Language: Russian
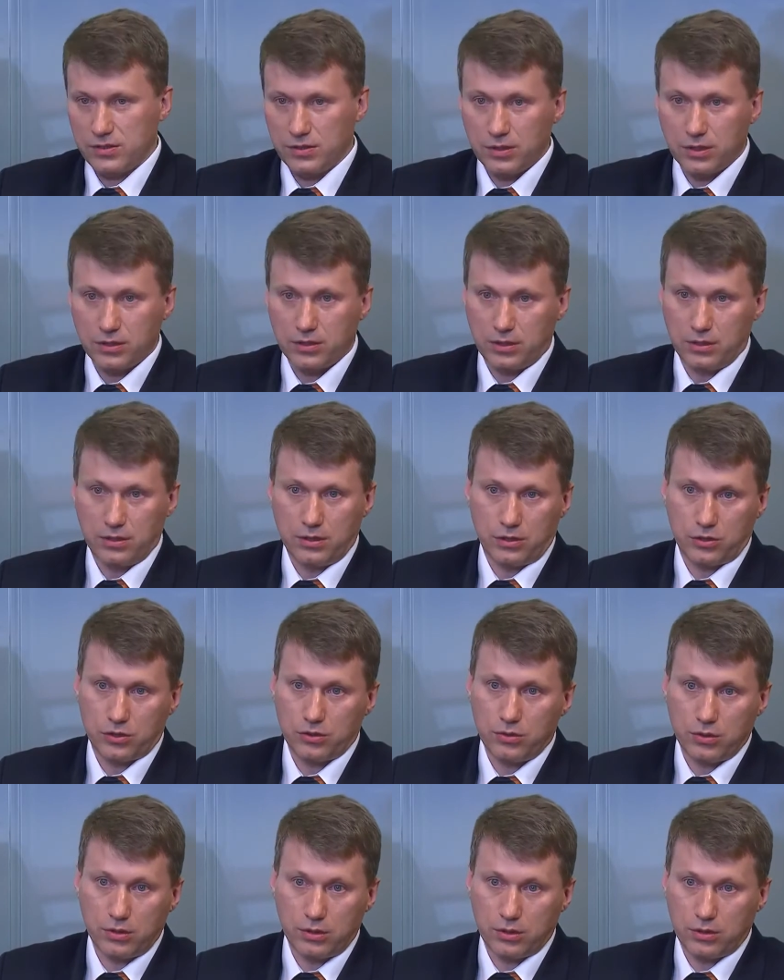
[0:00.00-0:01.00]
на
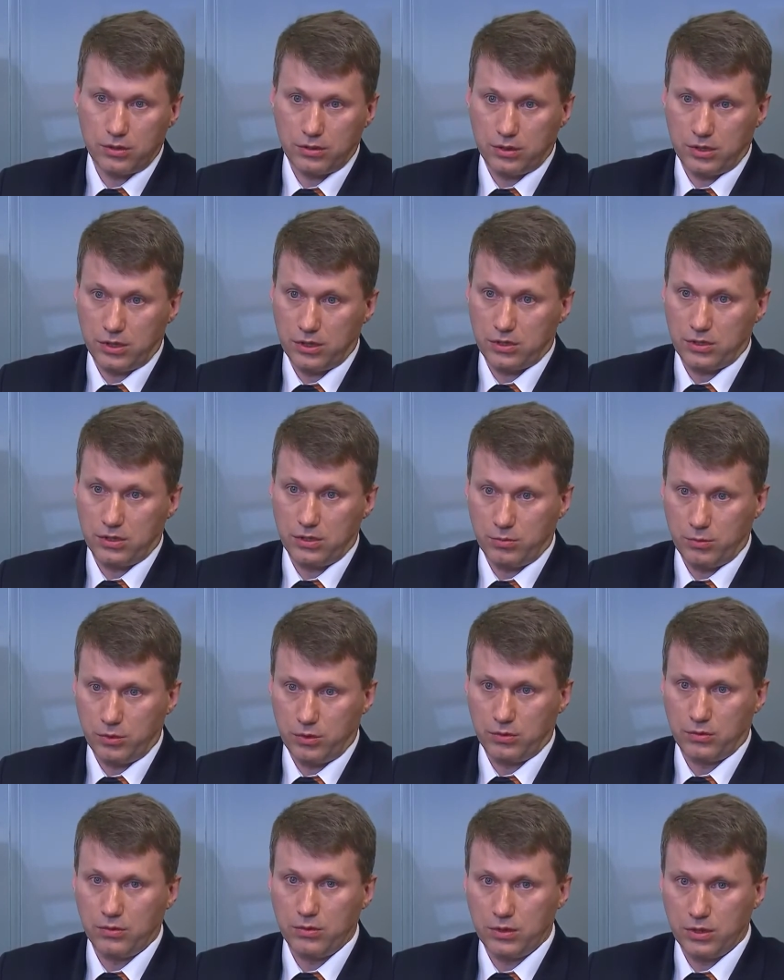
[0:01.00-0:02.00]
тренажерах каждые
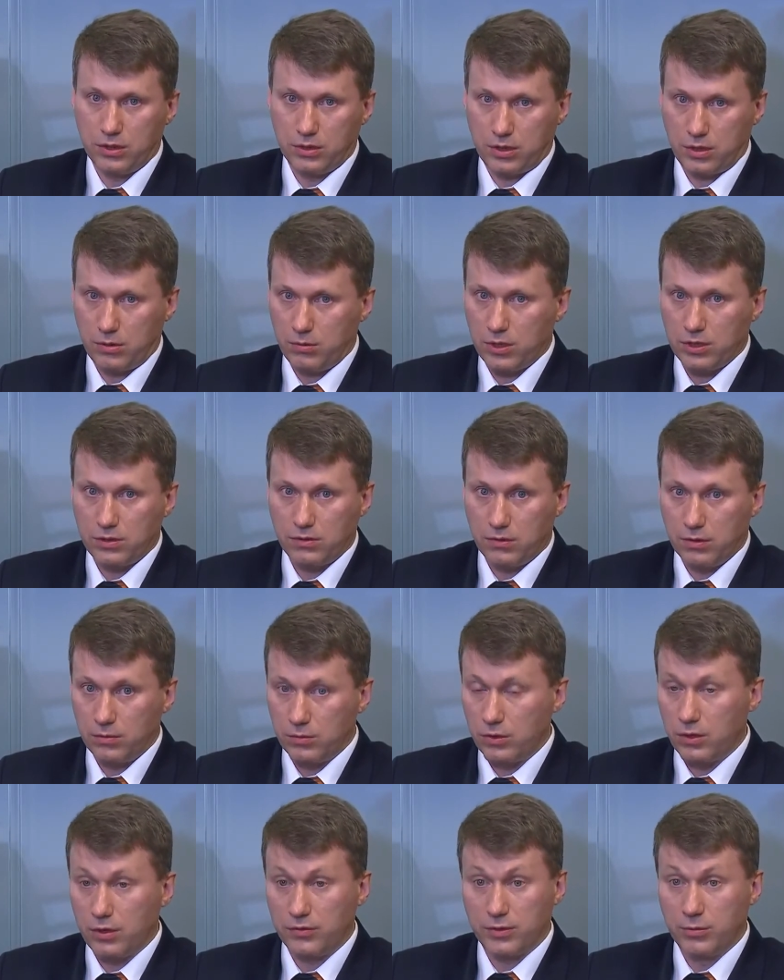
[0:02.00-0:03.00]
полгода
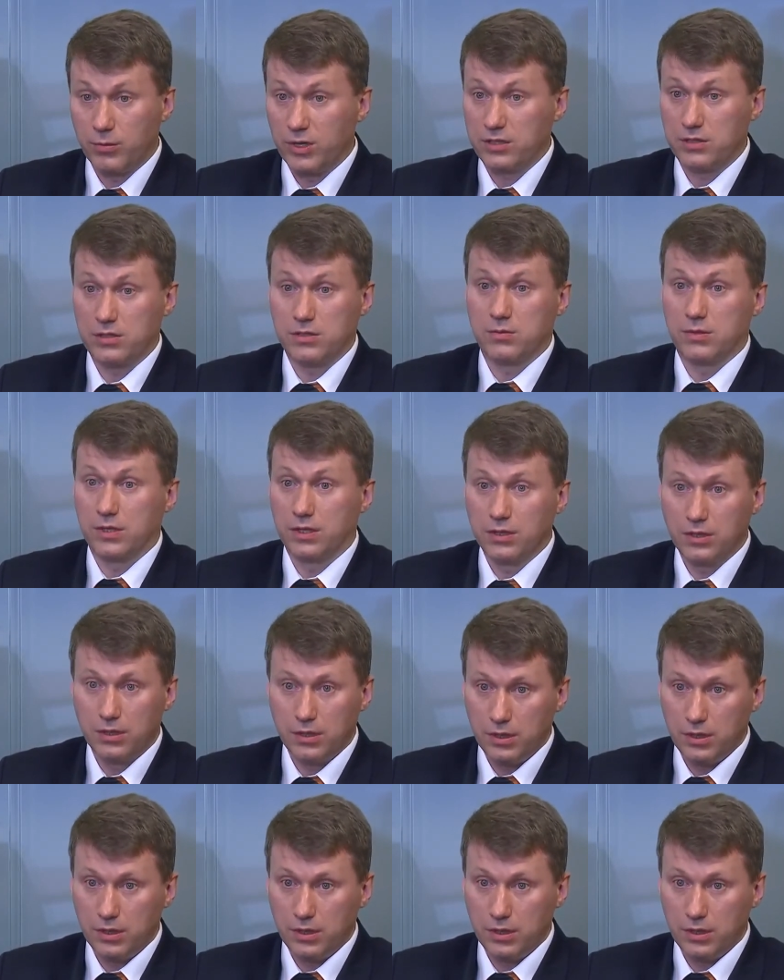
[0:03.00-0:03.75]
отрабатываем до автоматизма.